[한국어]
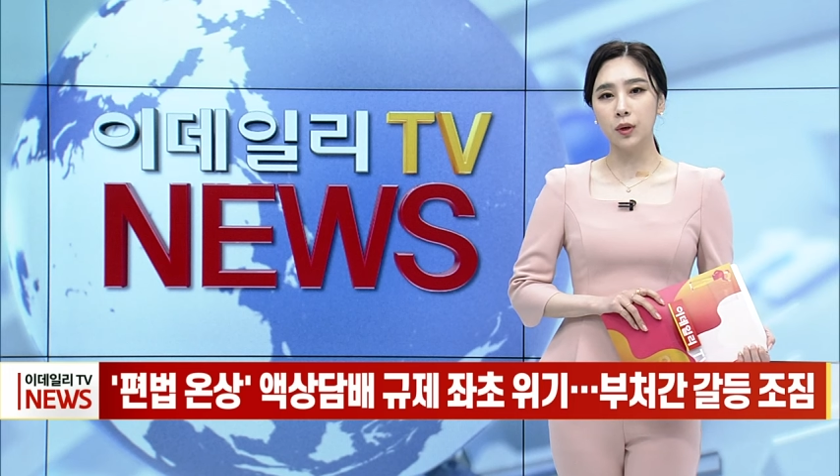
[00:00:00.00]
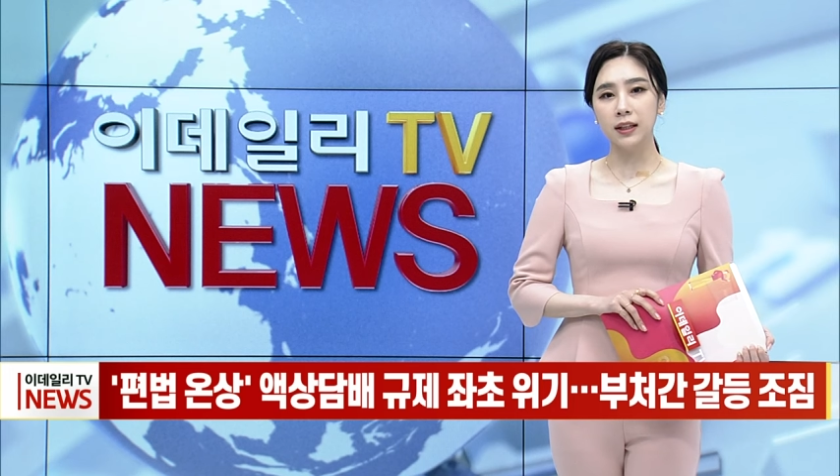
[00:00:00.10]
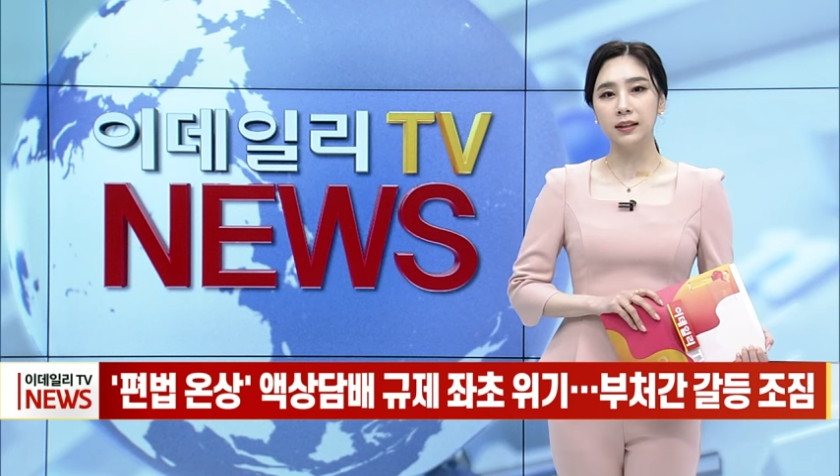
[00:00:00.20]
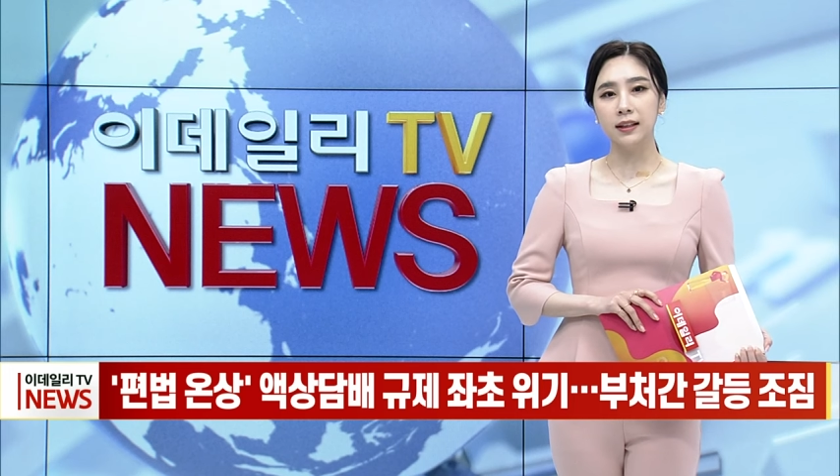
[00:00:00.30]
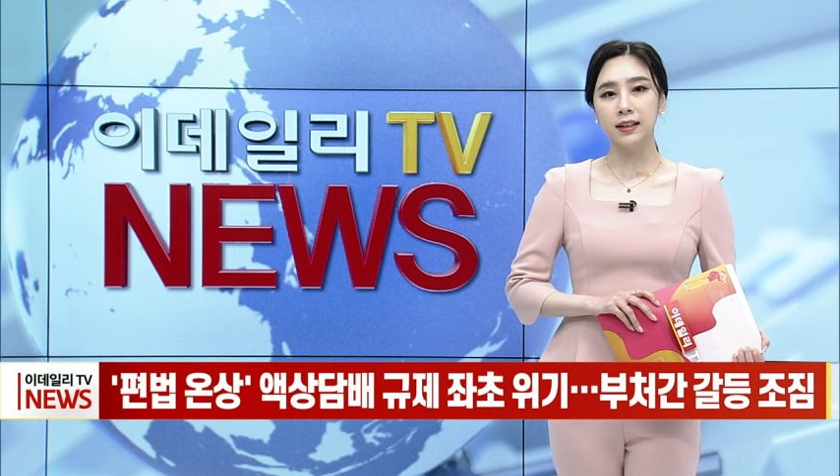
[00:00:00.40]

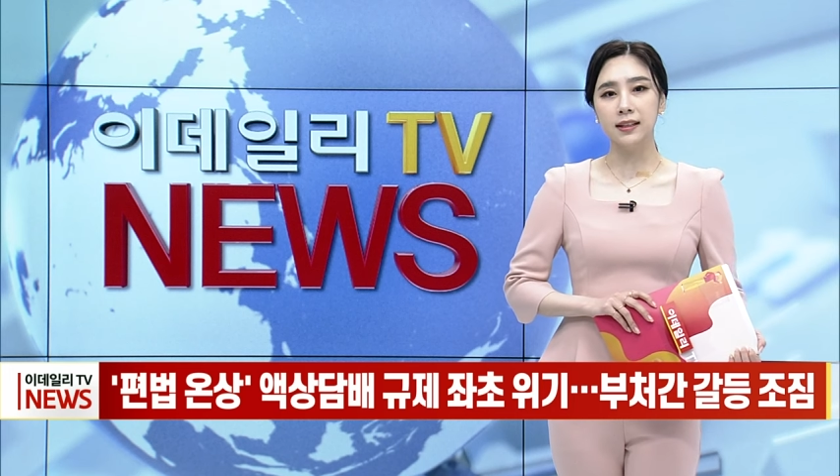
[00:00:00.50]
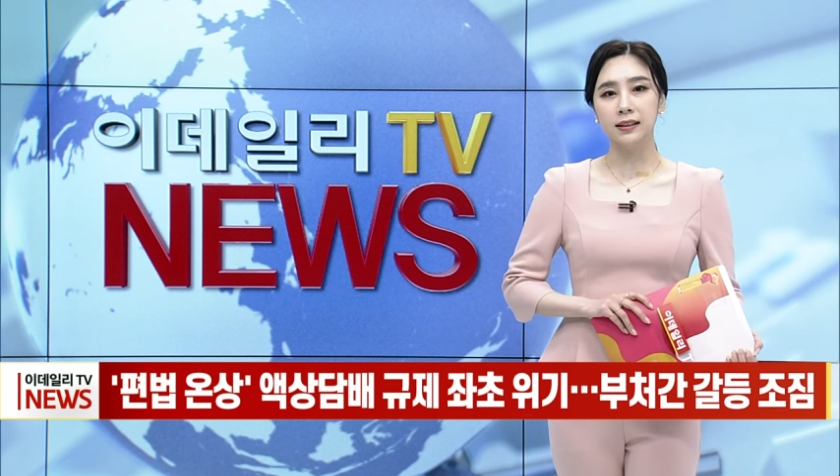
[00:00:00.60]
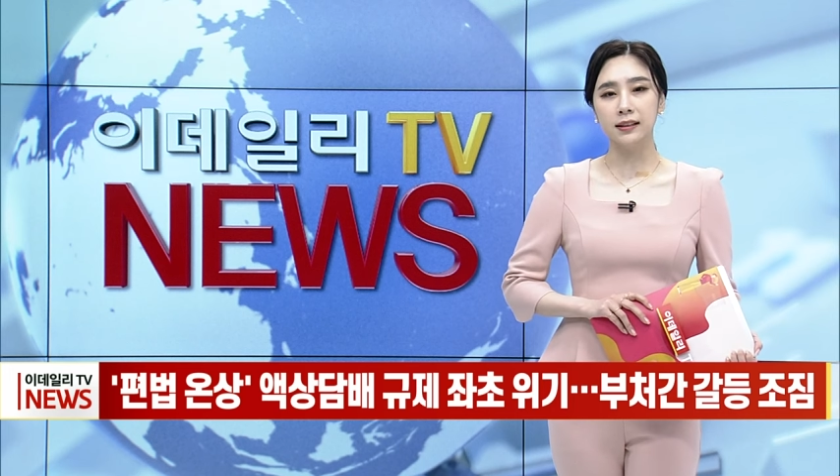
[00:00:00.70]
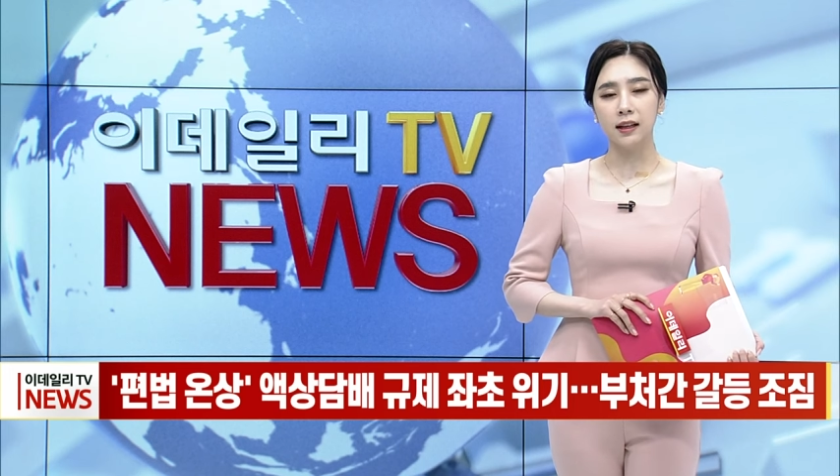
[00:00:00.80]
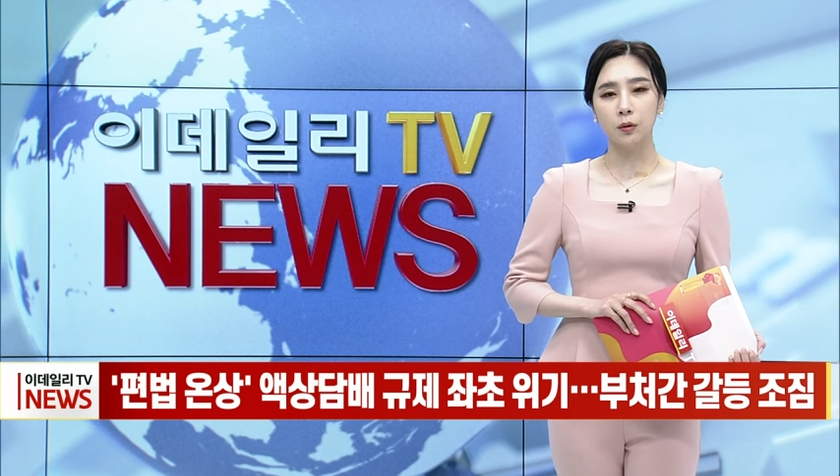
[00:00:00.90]

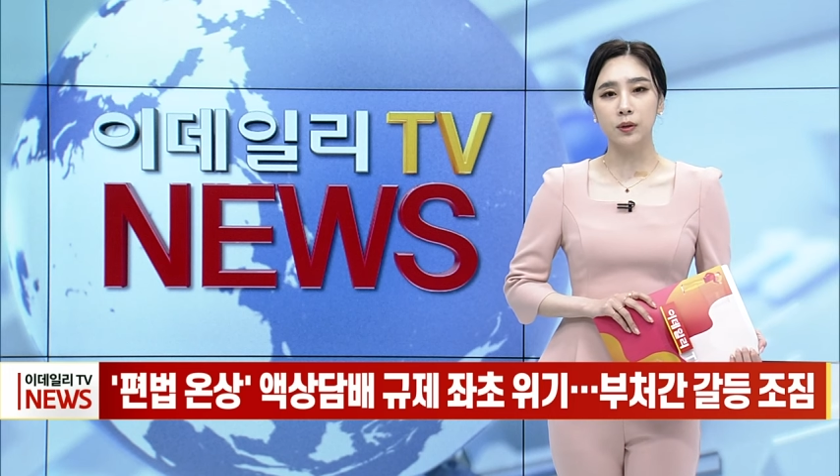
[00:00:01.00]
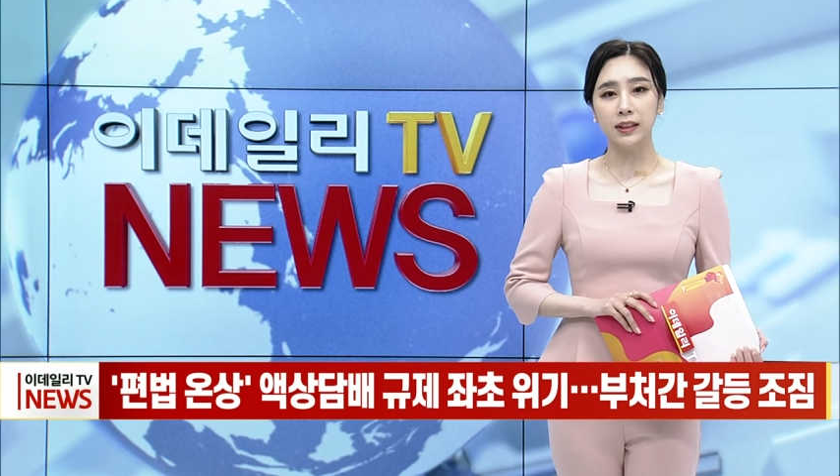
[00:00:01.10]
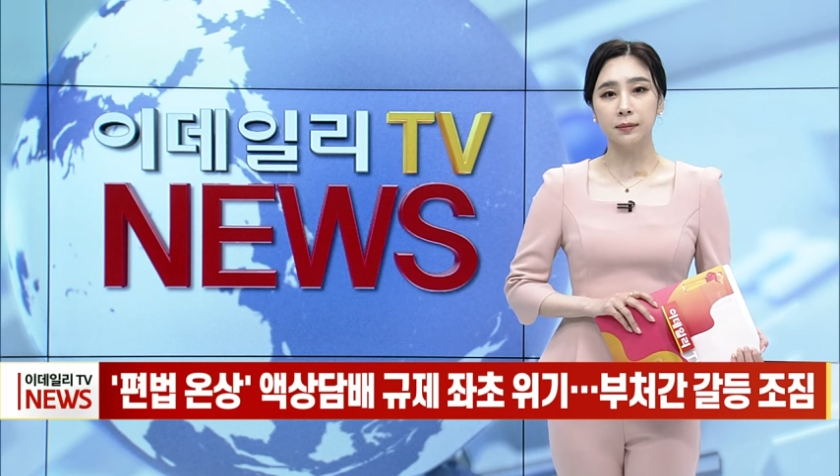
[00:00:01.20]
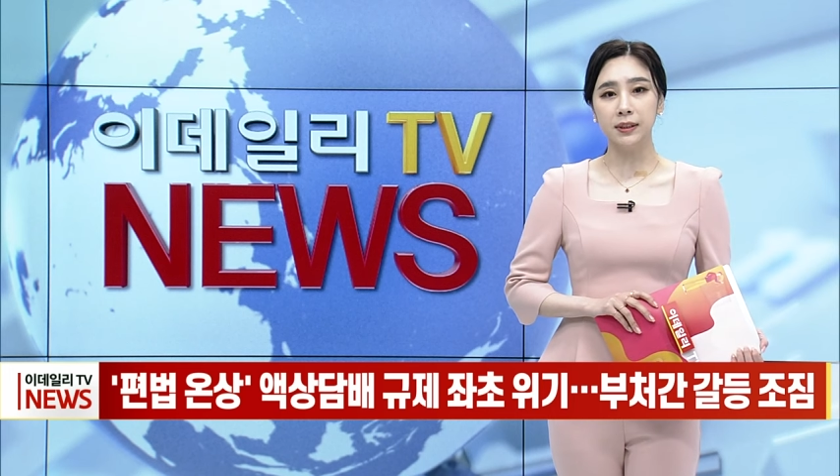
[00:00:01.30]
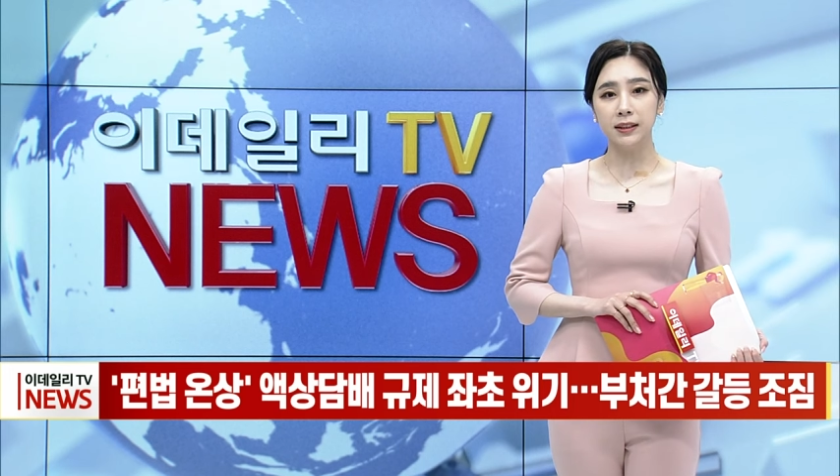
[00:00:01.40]
확대하자는
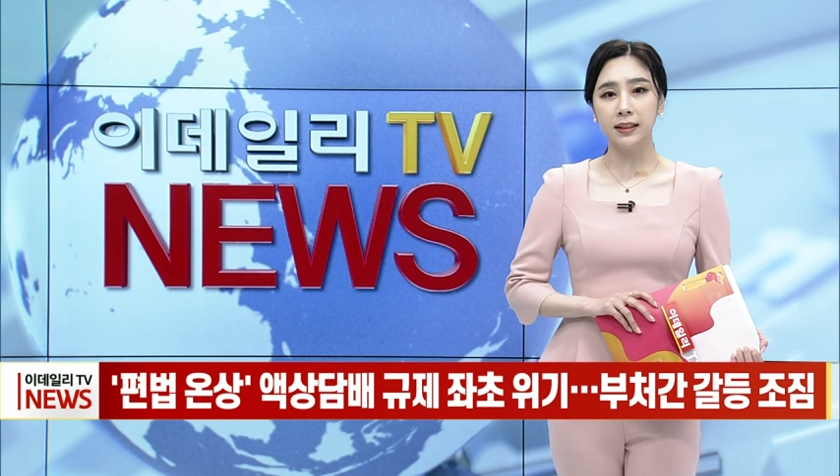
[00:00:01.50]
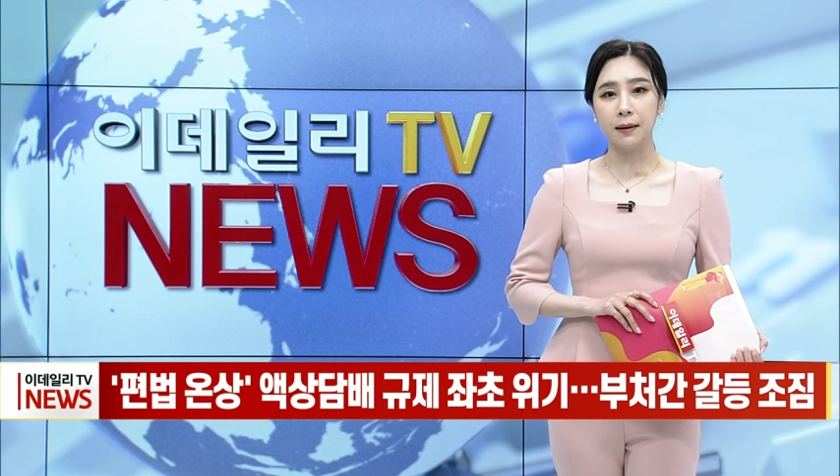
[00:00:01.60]
내용을 담은